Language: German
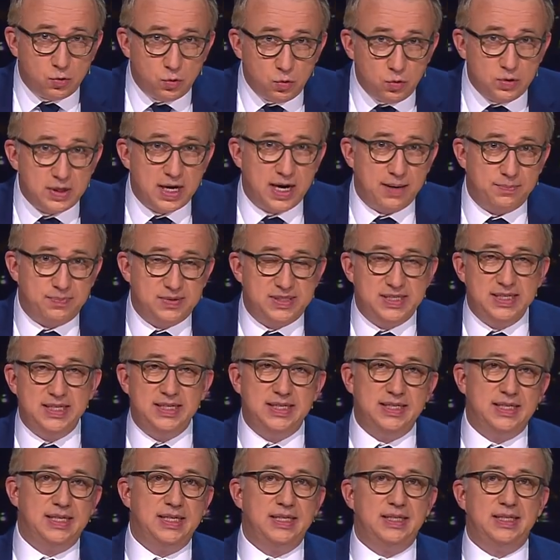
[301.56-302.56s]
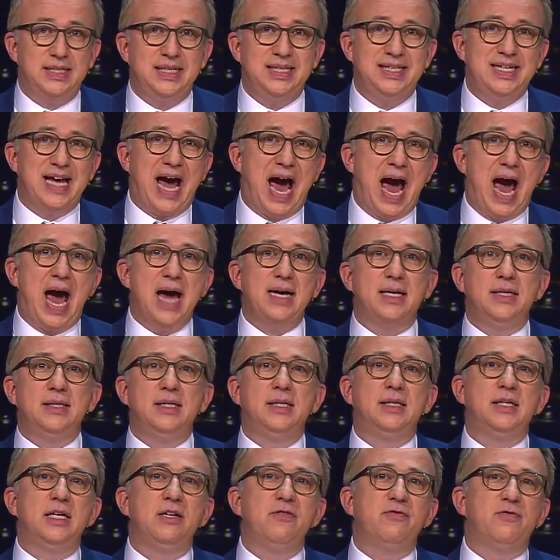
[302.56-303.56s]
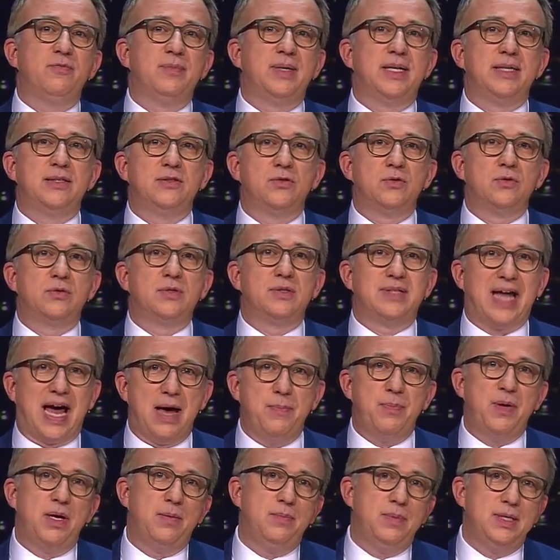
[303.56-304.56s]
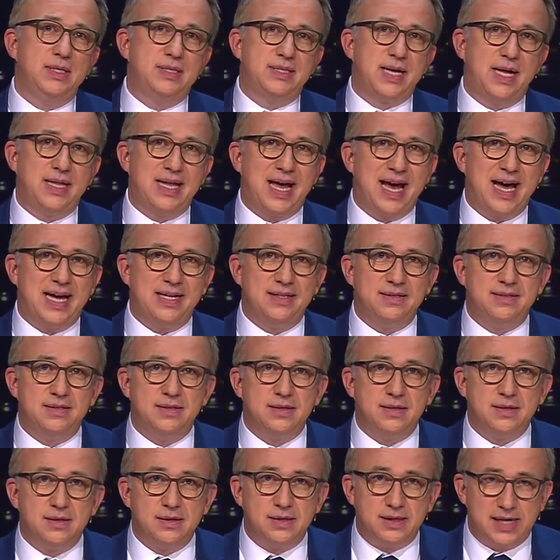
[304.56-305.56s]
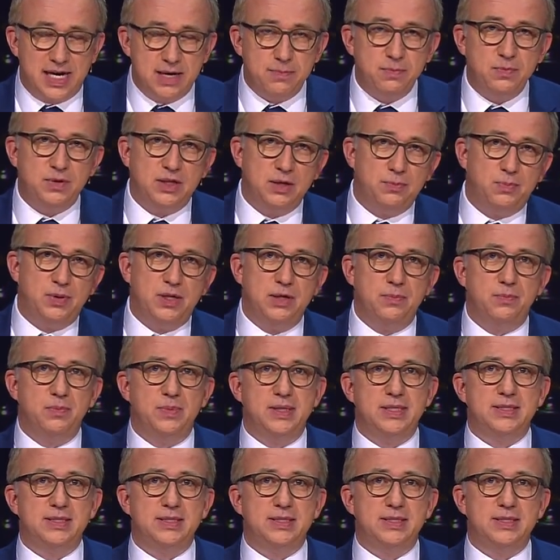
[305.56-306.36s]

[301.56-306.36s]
unabsichtlich in die Haare gegriffen hat und dabei mit seiner Hand kleben geblieben